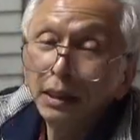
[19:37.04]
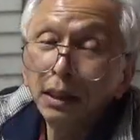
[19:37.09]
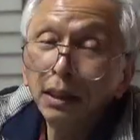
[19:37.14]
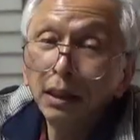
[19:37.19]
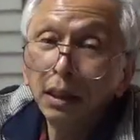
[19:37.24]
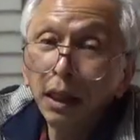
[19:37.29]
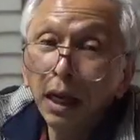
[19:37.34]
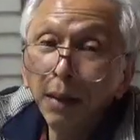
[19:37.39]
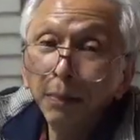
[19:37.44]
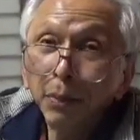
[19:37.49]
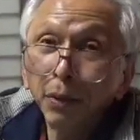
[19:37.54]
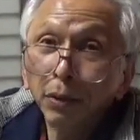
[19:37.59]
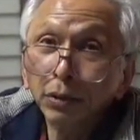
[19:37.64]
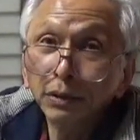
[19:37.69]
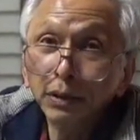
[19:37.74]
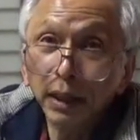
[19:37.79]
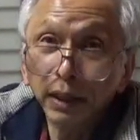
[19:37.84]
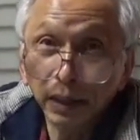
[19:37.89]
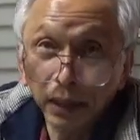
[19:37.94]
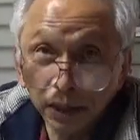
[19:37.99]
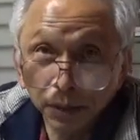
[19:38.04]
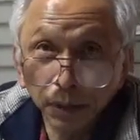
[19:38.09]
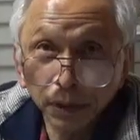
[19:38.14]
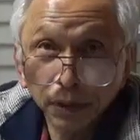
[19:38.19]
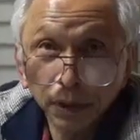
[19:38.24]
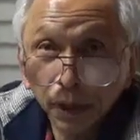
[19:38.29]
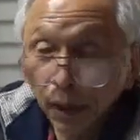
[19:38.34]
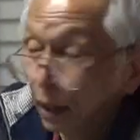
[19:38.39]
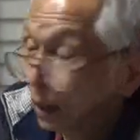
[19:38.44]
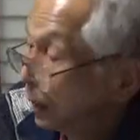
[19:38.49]
近発表されだしま
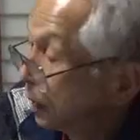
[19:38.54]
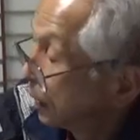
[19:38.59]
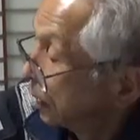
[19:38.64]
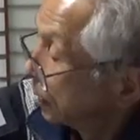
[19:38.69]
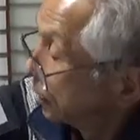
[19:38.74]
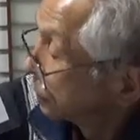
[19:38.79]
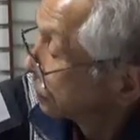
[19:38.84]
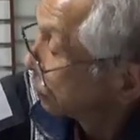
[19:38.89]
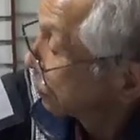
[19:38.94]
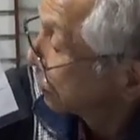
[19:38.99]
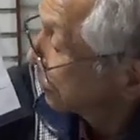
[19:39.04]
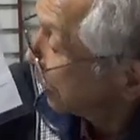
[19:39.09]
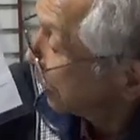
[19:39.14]
した。それ